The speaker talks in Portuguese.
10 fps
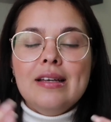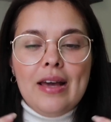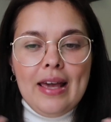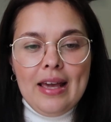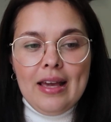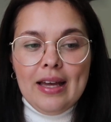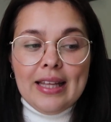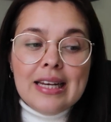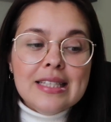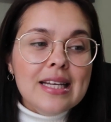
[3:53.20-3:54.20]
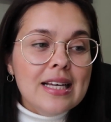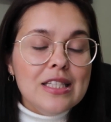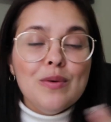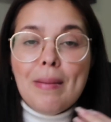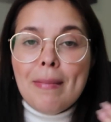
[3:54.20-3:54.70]
é, analisei
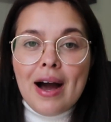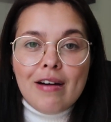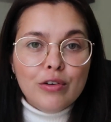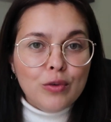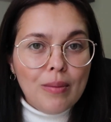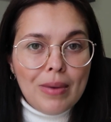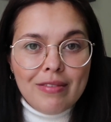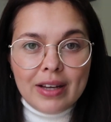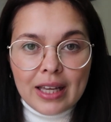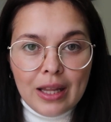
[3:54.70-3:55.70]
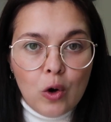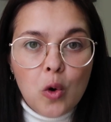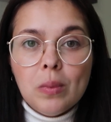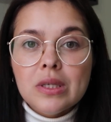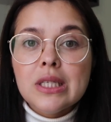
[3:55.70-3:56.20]
se eu amava ou não amava aquela
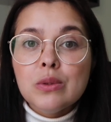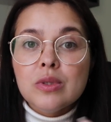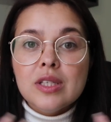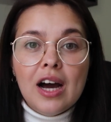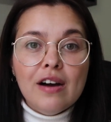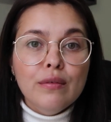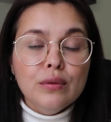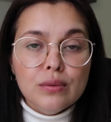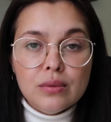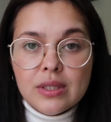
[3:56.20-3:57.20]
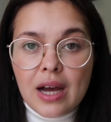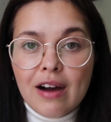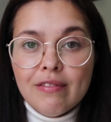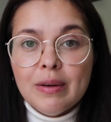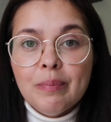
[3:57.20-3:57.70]
roupa, se eu usava ou não
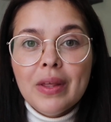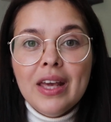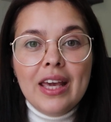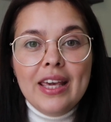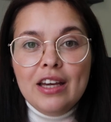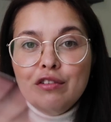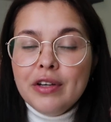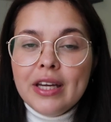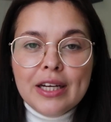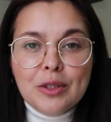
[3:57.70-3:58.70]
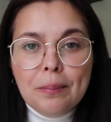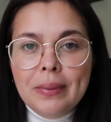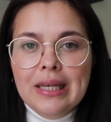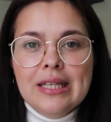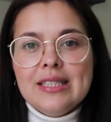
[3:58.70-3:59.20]
usava. E aí eu fui criando
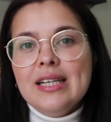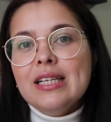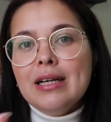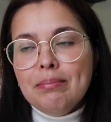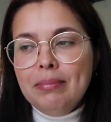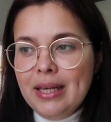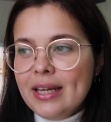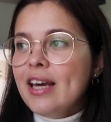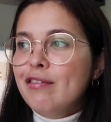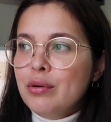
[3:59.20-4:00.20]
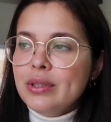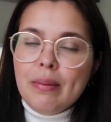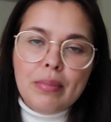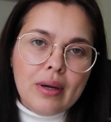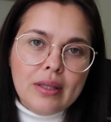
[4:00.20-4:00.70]
pilhas, né? A pilha que ia
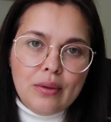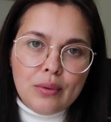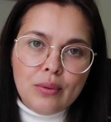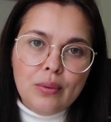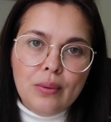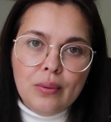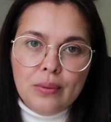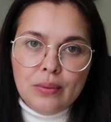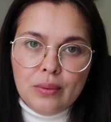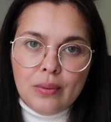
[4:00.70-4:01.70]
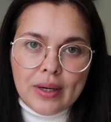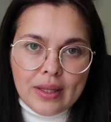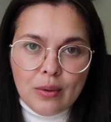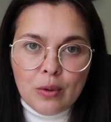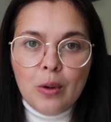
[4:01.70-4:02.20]
voltar pra dentro do, do
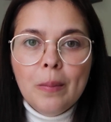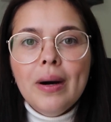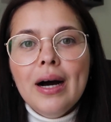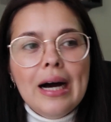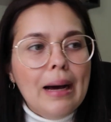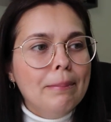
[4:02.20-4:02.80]
guarda-roupa, a